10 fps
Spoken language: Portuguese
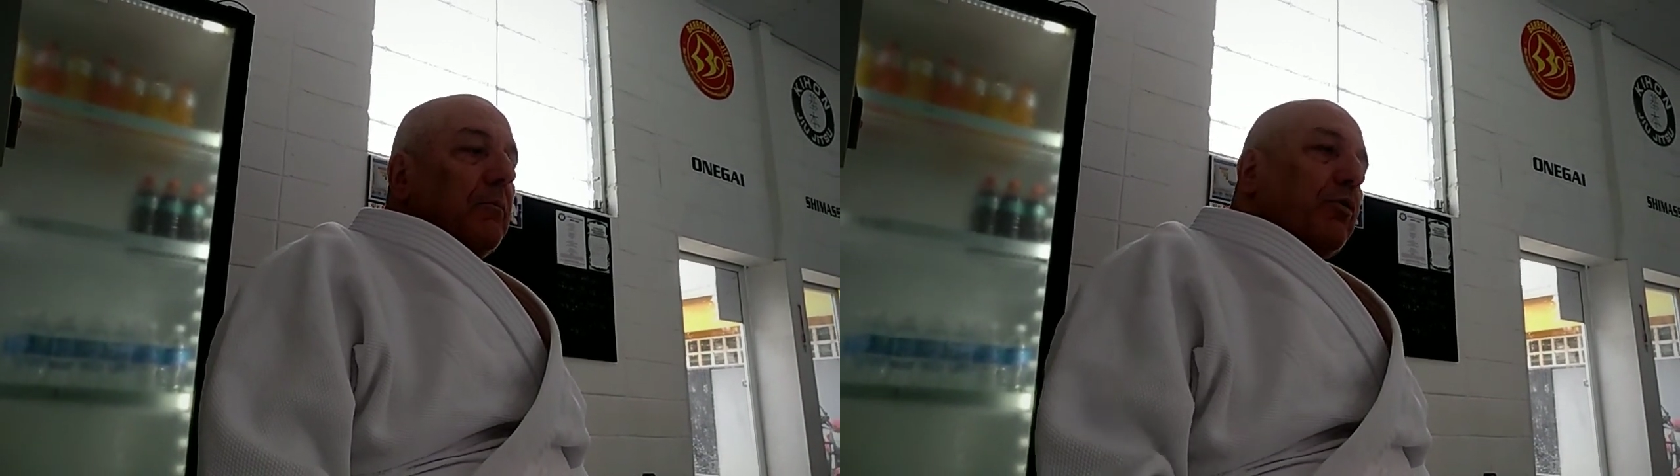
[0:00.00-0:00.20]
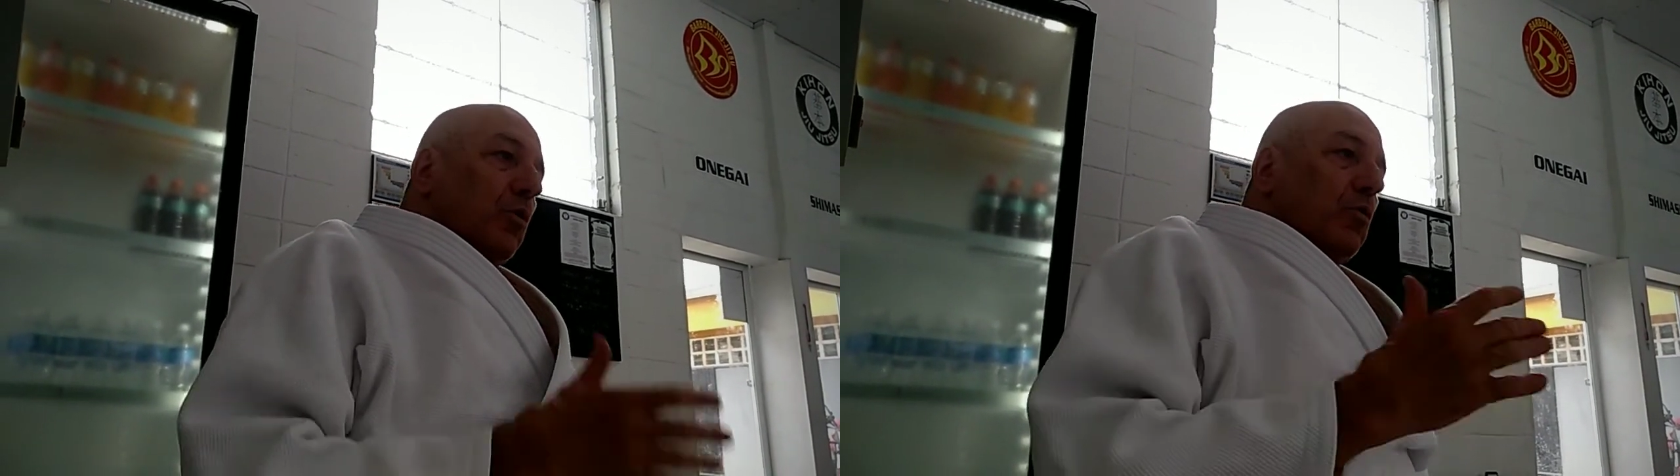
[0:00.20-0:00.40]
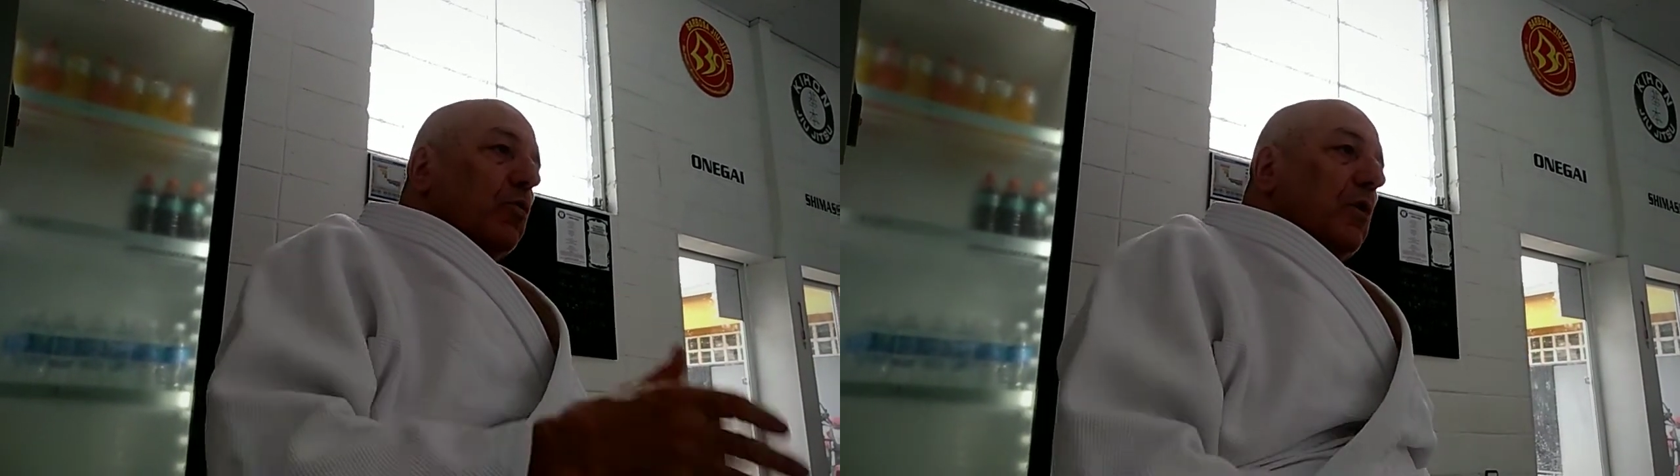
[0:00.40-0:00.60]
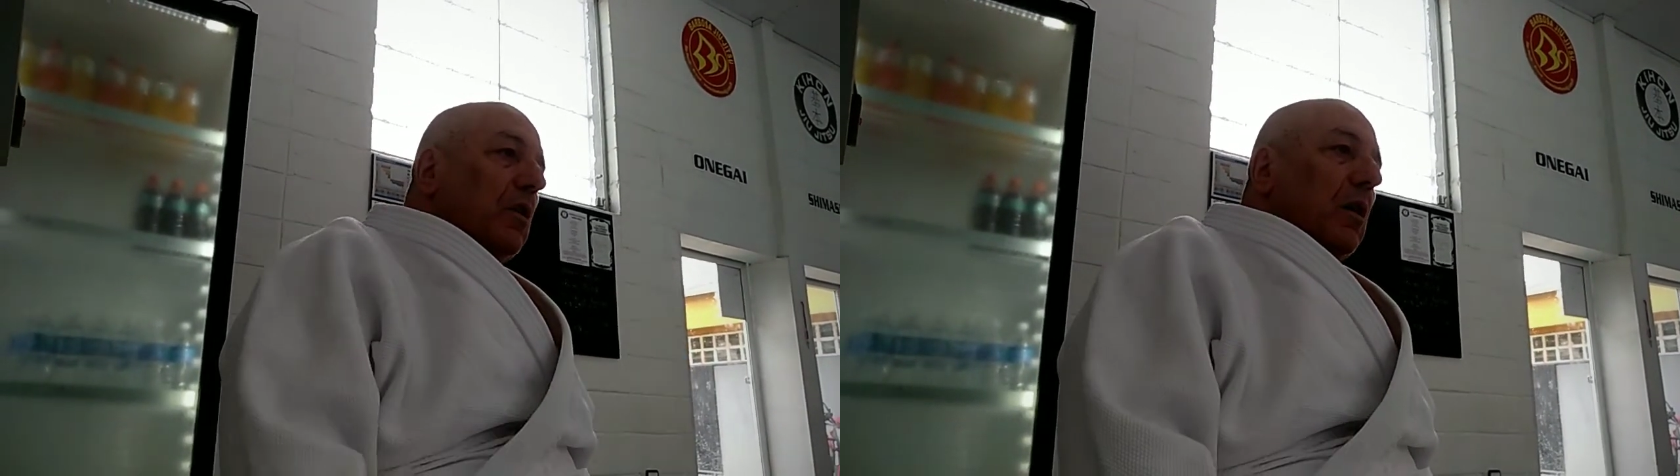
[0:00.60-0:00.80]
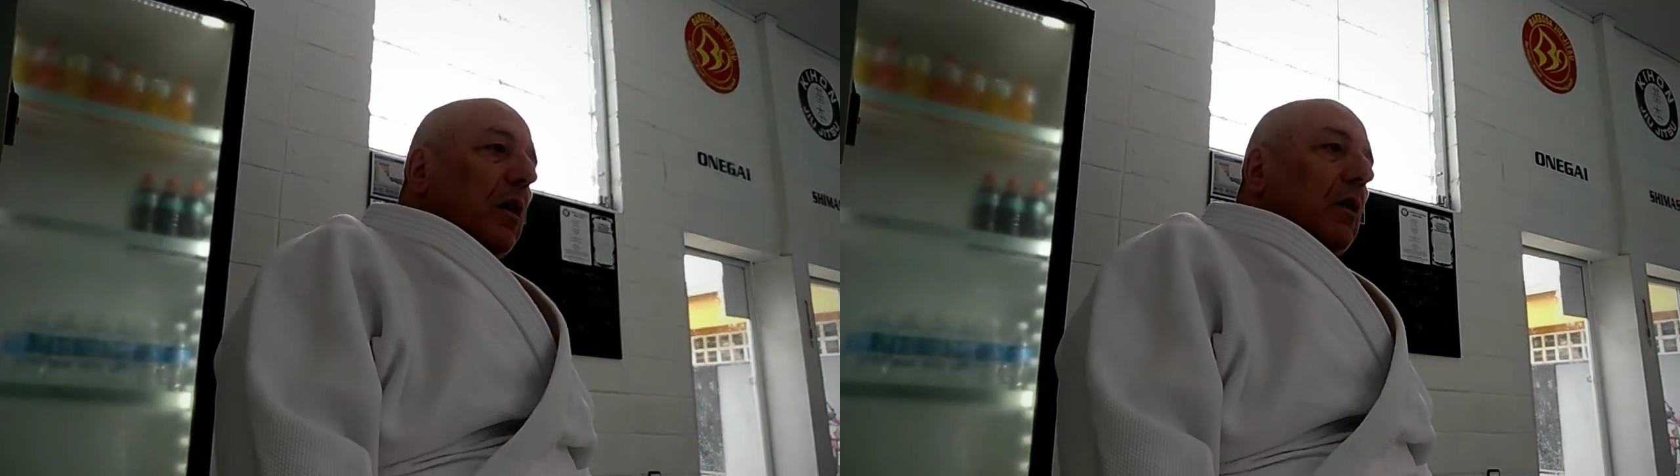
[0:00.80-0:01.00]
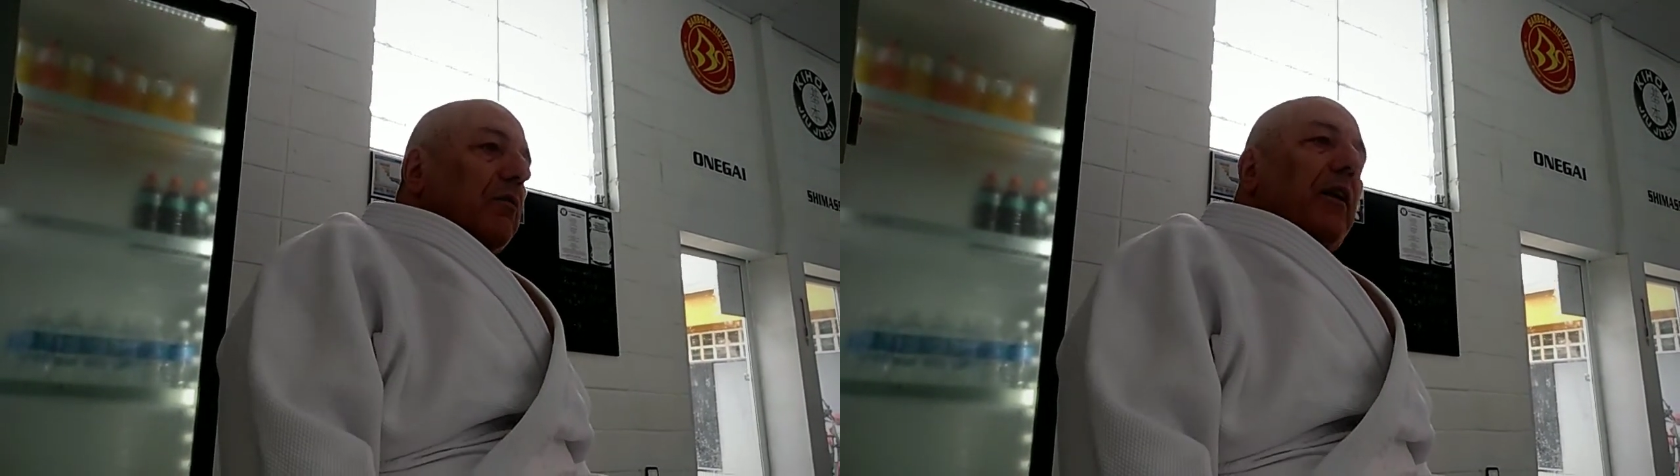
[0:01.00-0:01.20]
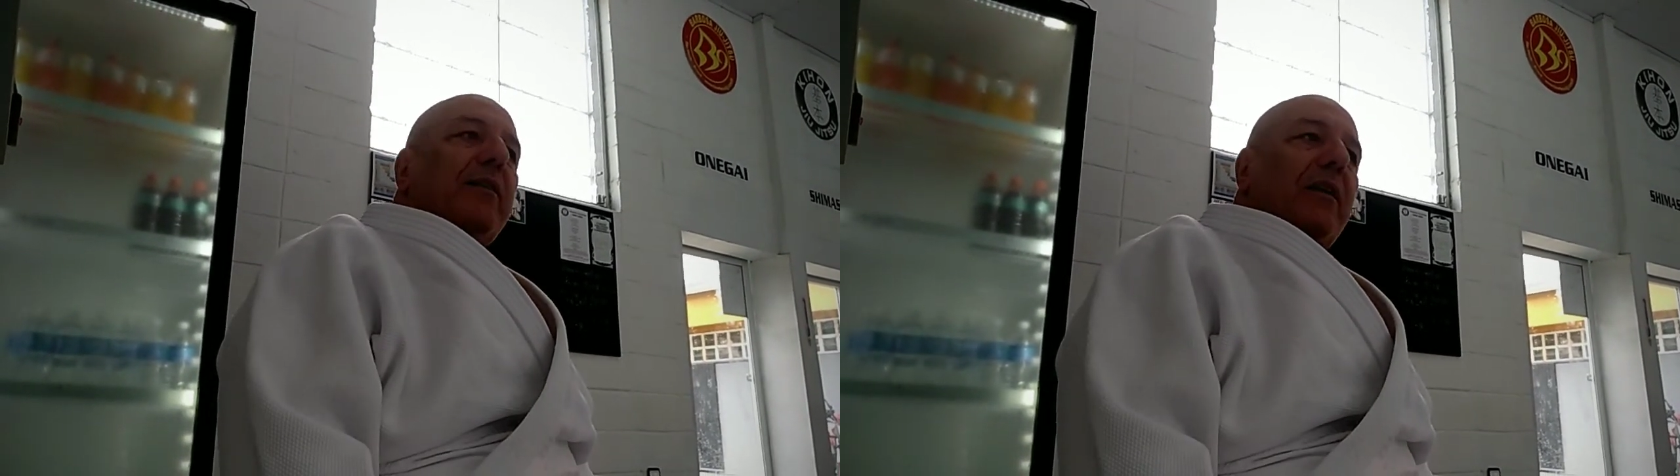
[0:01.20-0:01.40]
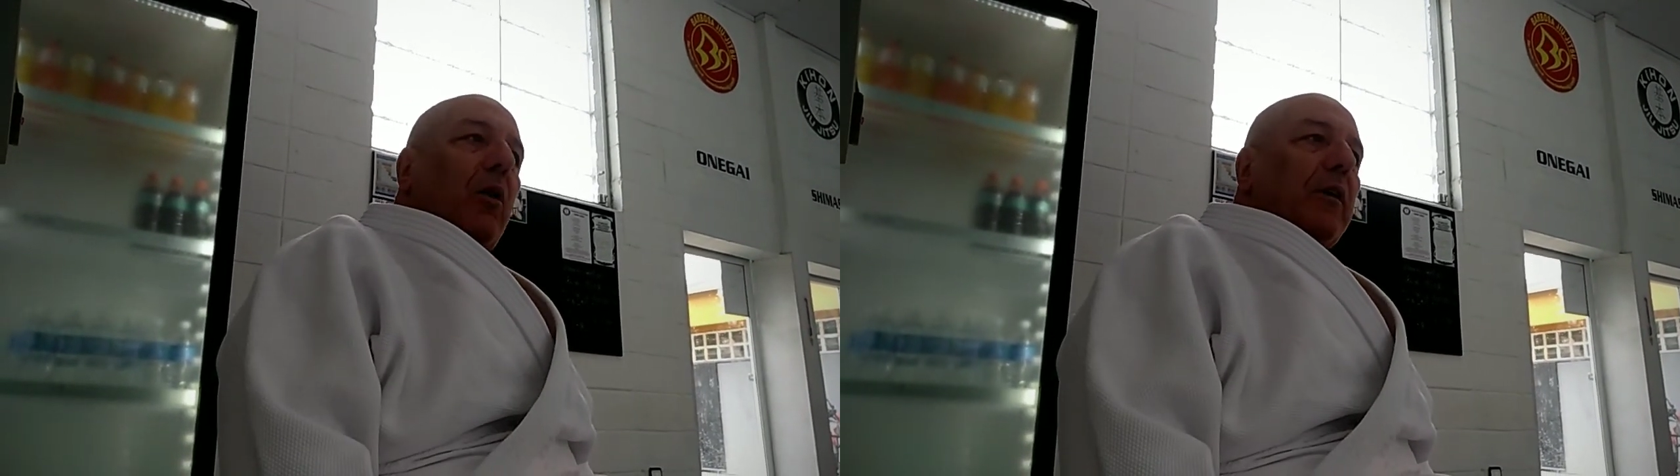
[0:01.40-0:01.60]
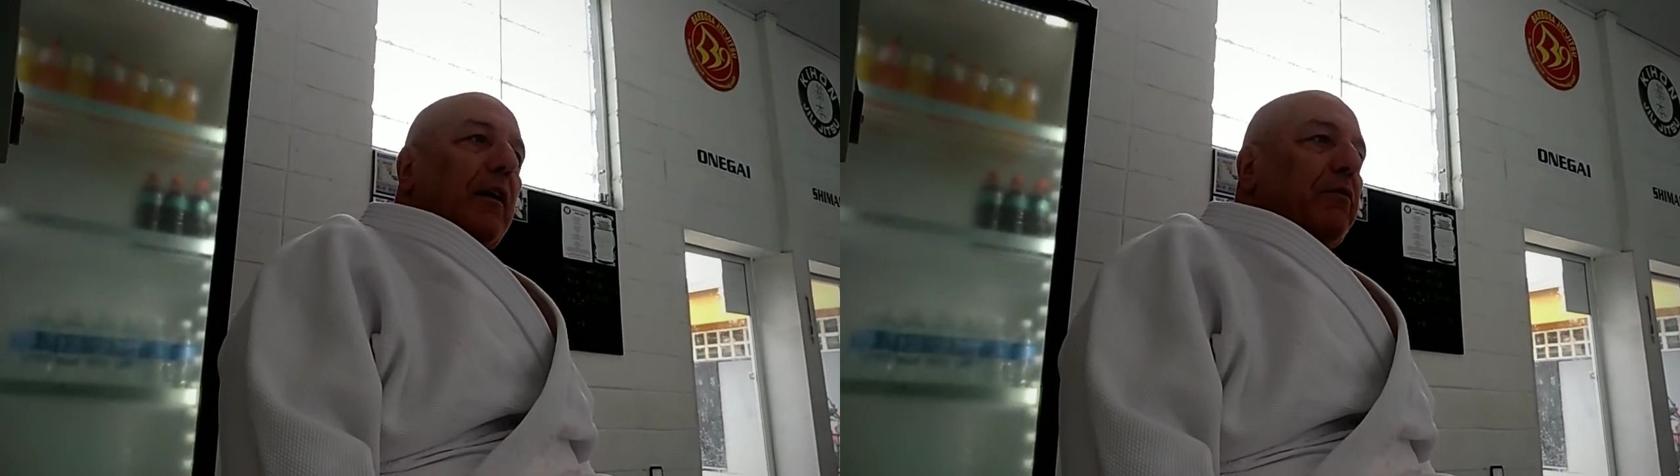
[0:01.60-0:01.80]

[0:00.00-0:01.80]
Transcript: Procure fazer alguém